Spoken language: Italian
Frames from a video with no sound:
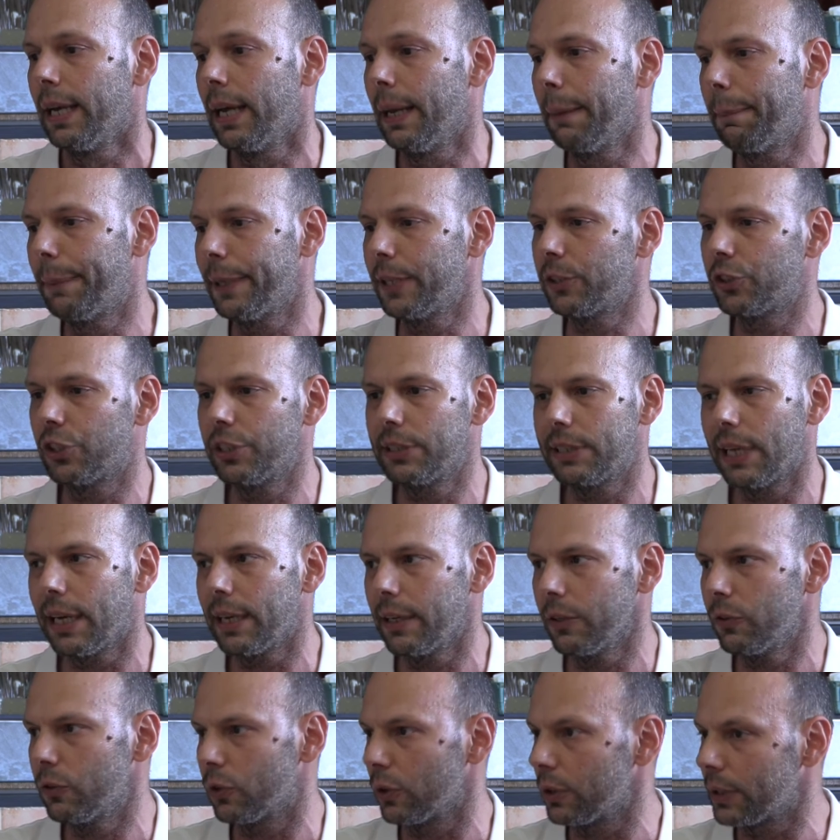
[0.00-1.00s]
Eh, per
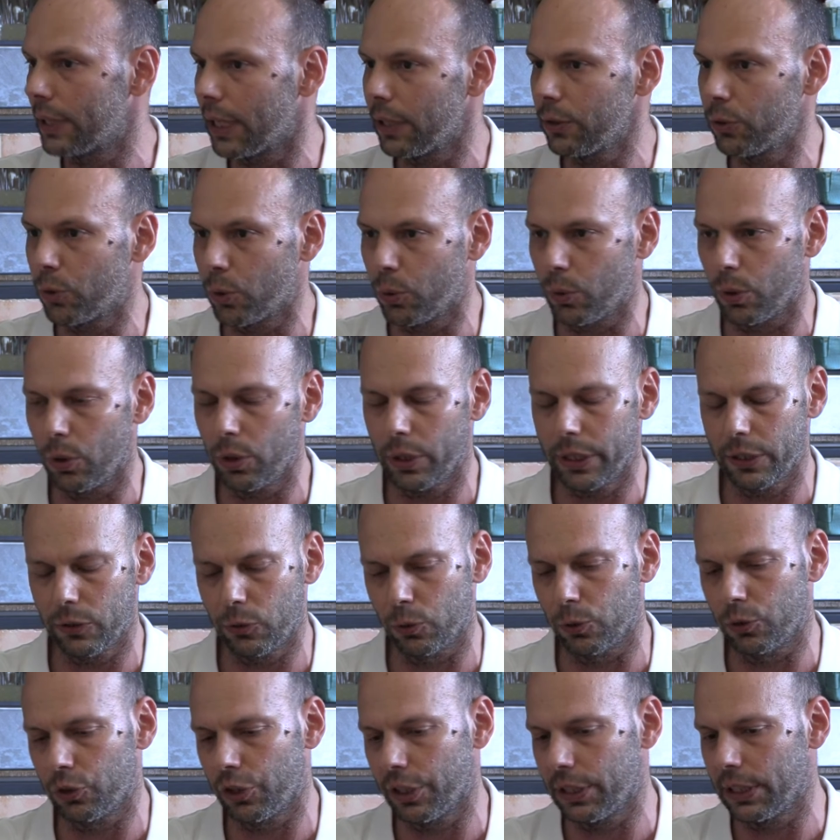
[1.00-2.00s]
citare soltanto quello che
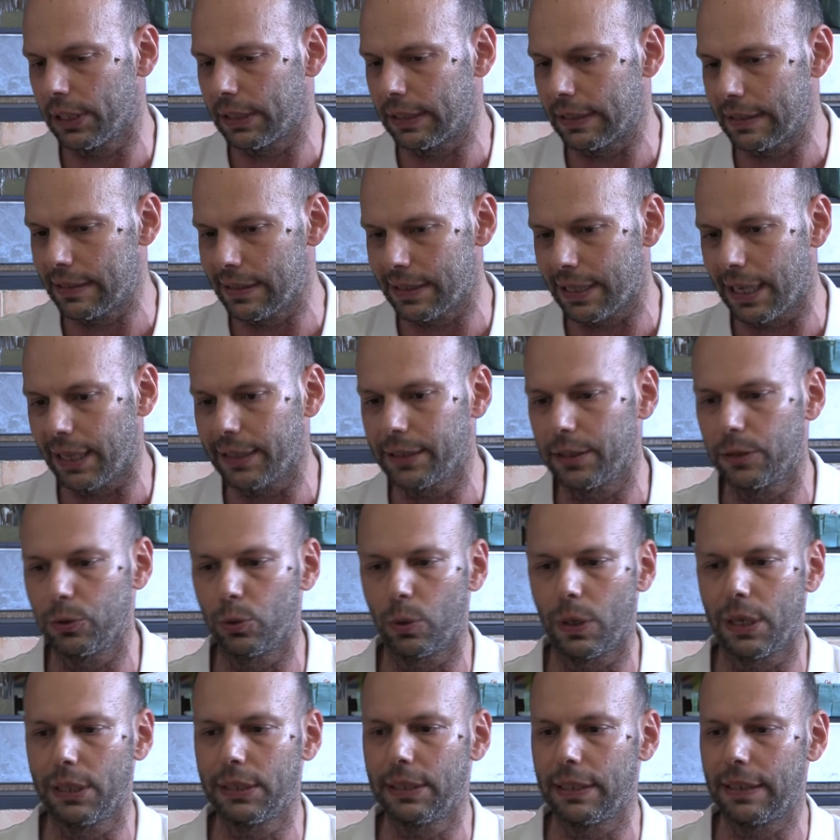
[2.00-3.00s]
succede d'estate
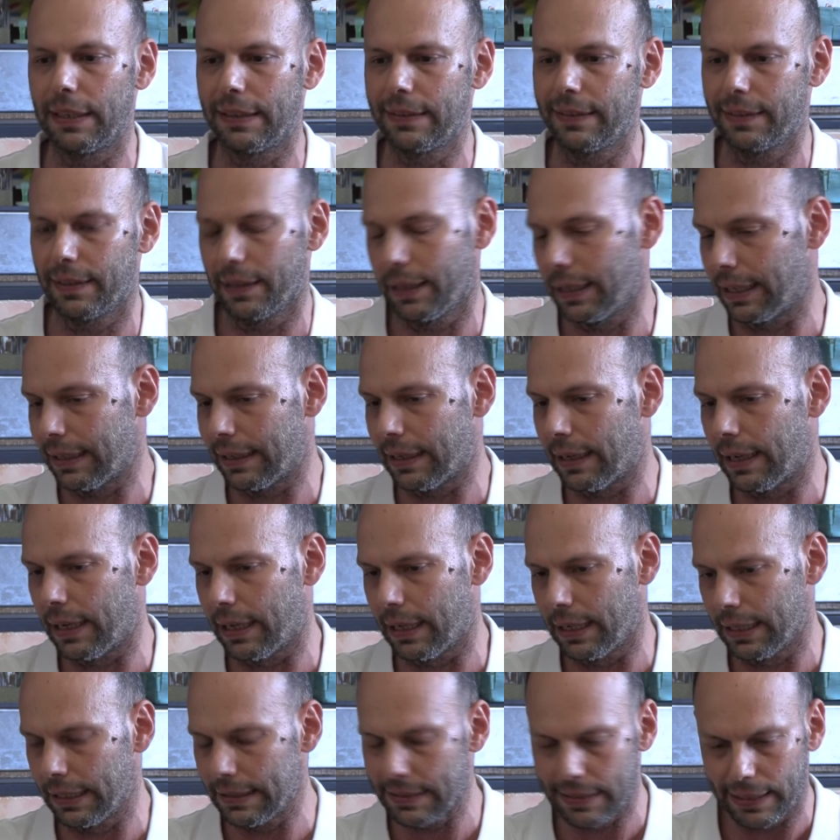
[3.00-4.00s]
durante la,
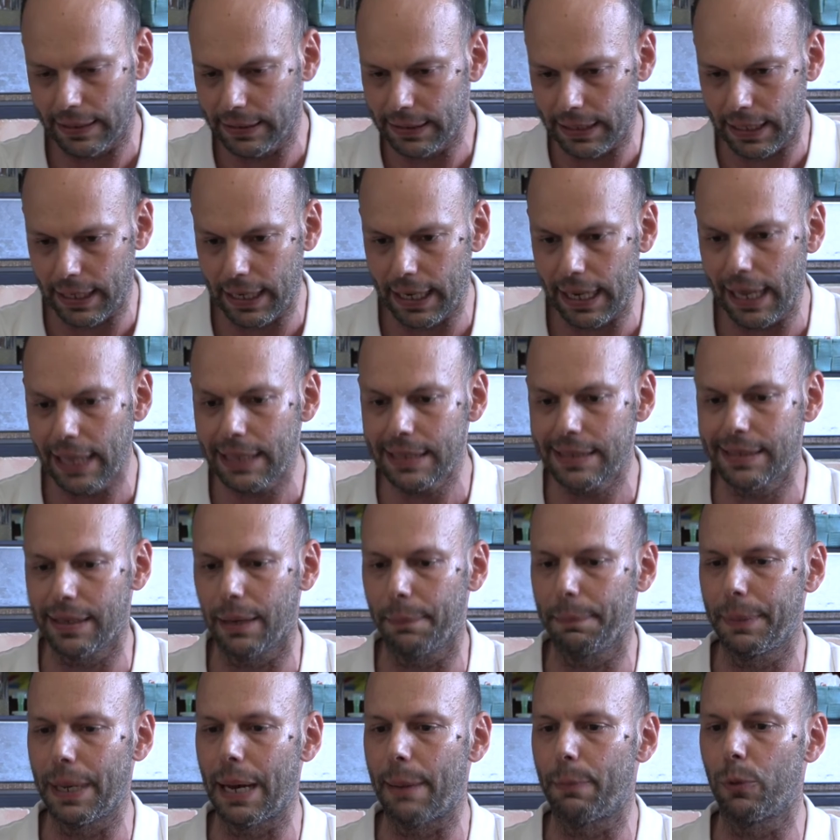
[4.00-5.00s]
la, l'estate ragazzi,
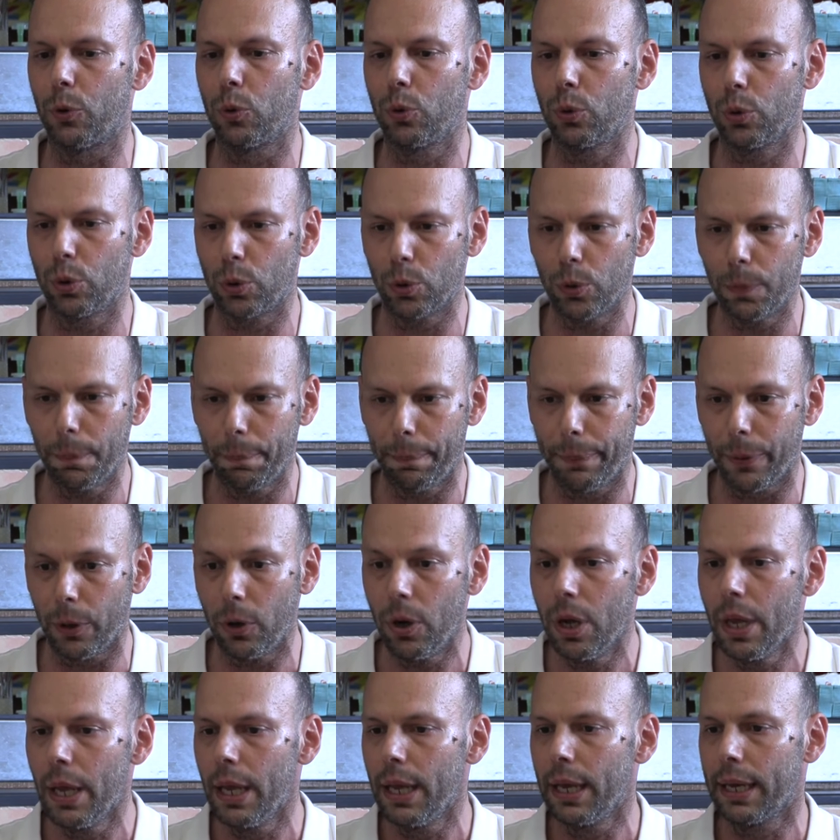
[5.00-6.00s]
abbiamo un
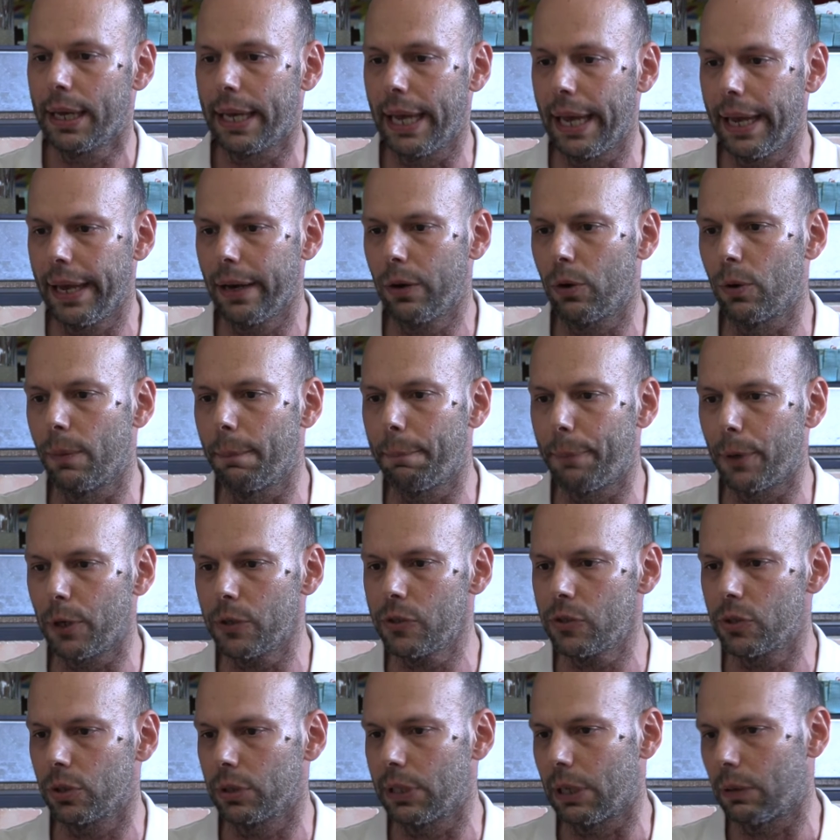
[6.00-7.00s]
gruppo che è
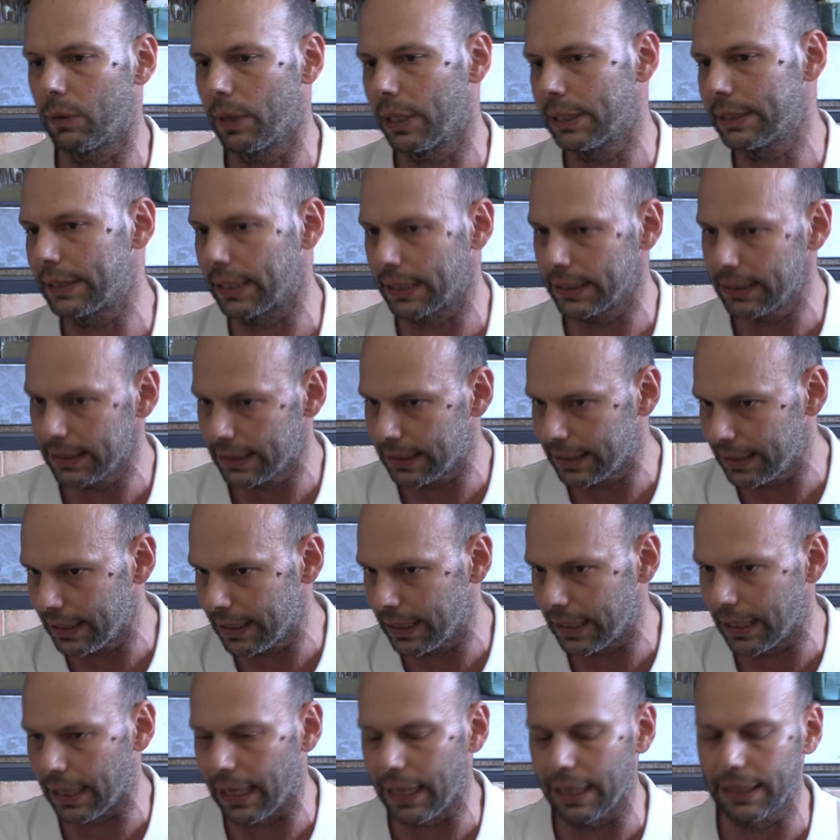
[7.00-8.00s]
composto da una
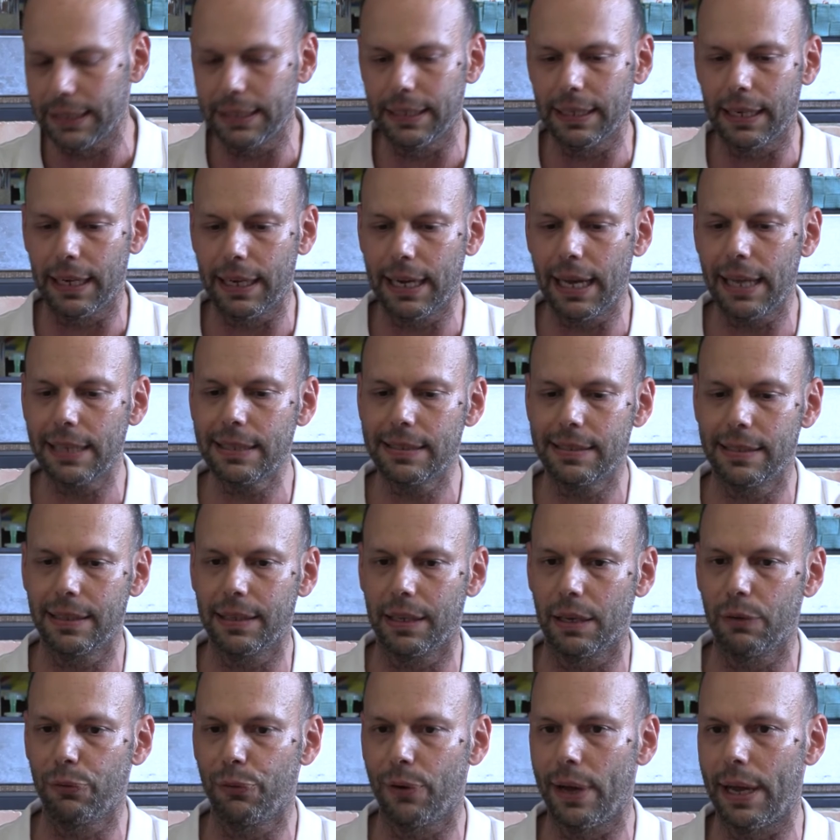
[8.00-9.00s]
trentina di ragazzi
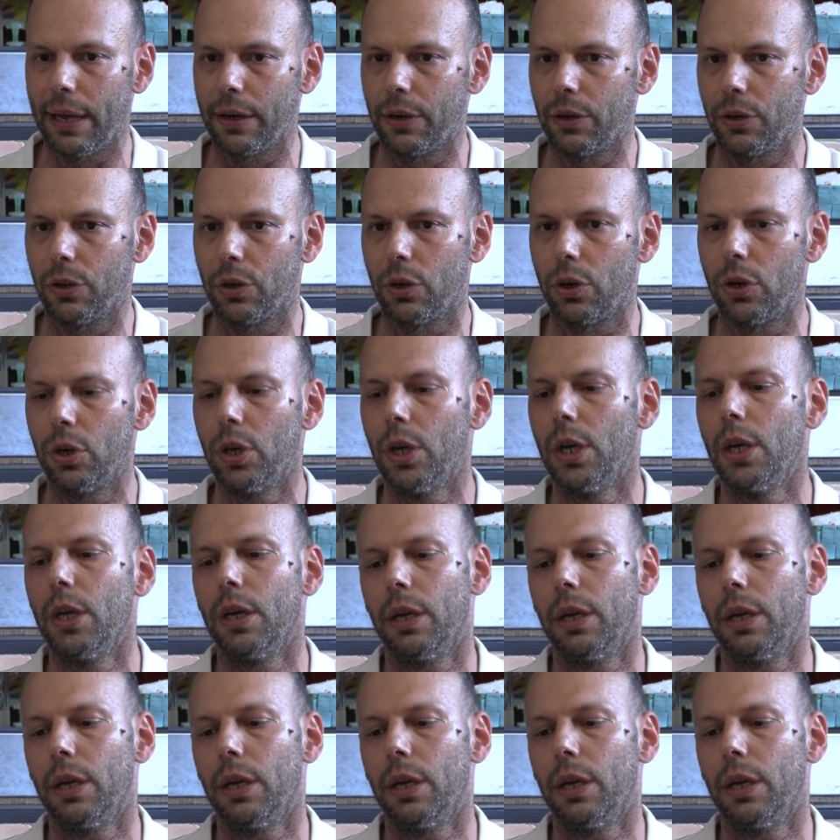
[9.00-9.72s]
che fanno